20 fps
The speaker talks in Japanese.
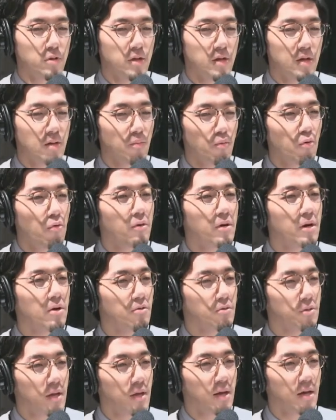性
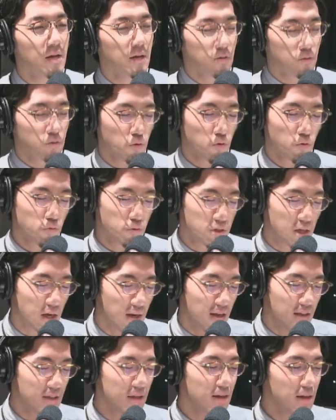ボーカルでちょっと洒
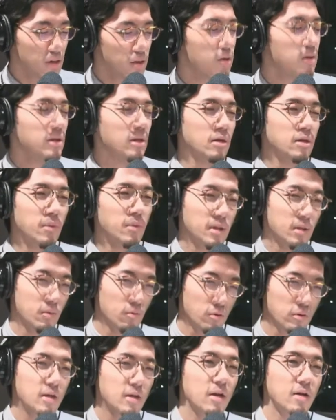落たやつって今で
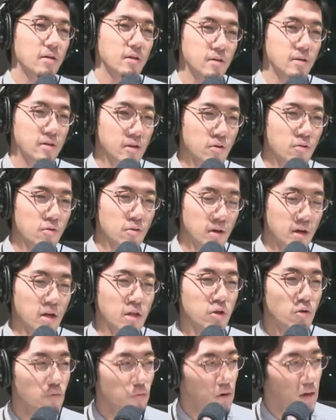も好きなんですけど、うんはいはい、なんか
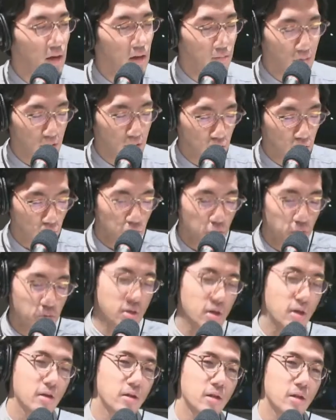そのラインはずっと当
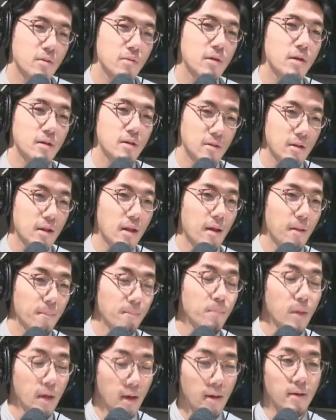時から好きみたいですねなるほ
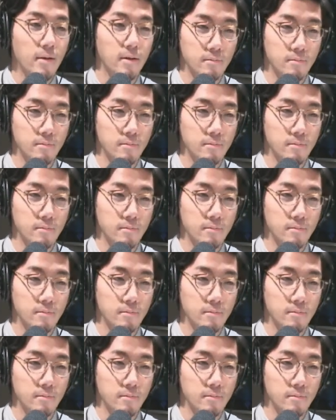どね、はい、